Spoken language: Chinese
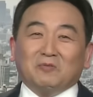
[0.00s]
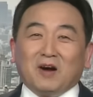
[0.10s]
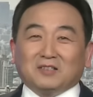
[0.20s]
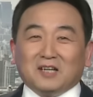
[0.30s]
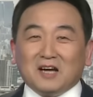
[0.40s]

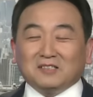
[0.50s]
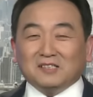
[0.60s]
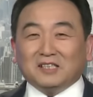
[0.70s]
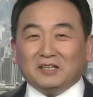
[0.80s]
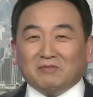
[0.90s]
往常
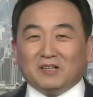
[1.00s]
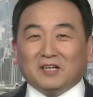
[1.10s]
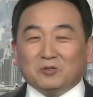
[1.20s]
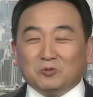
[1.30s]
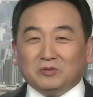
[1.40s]
的地方
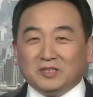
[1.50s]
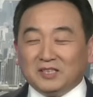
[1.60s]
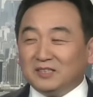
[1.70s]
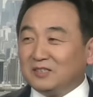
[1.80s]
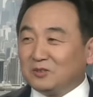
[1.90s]
呢，聚
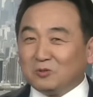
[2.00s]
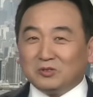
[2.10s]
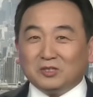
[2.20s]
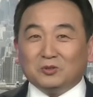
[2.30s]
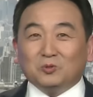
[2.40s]
集的都
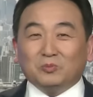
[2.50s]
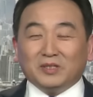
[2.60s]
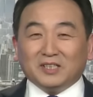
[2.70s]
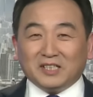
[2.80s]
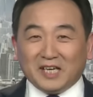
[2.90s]
是著
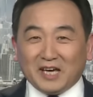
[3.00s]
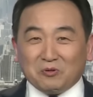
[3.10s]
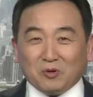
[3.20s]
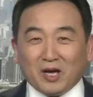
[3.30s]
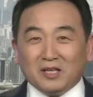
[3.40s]
名的
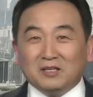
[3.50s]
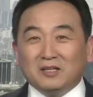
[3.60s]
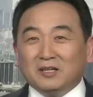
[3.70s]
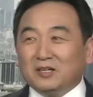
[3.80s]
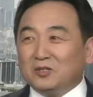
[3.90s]
演员、
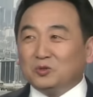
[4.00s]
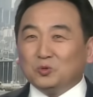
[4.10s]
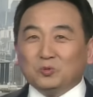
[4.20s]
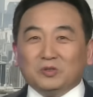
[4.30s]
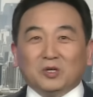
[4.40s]

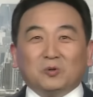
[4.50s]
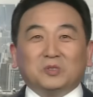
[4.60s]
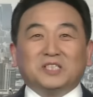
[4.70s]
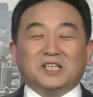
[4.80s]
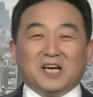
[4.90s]
著
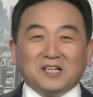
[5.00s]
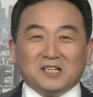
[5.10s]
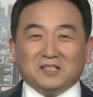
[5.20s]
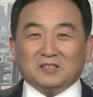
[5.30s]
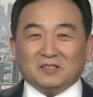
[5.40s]
有钱
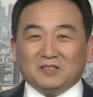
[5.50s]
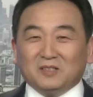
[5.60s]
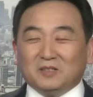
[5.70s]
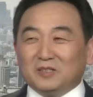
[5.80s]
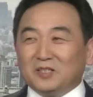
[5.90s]
人、
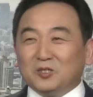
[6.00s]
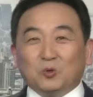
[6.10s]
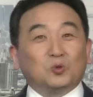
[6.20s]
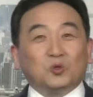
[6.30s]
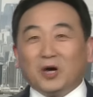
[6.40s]

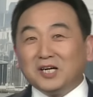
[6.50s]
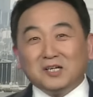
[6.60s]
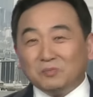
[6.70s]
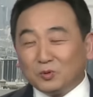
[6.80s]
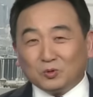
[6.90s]
有权
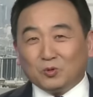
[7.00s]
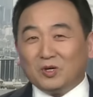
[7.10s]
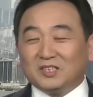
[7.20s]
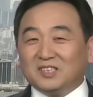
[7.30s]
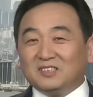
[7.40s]
人不
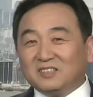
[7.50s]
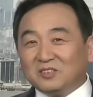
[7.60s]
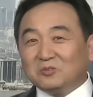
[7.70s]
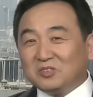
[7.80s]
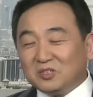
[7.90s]
多，其实
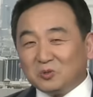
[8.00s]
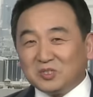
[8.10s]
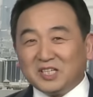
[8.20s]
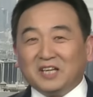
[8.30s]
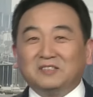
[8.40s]
都是有
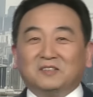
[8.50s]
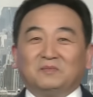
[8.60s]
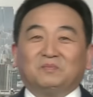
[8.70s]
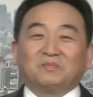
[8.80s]
钱人、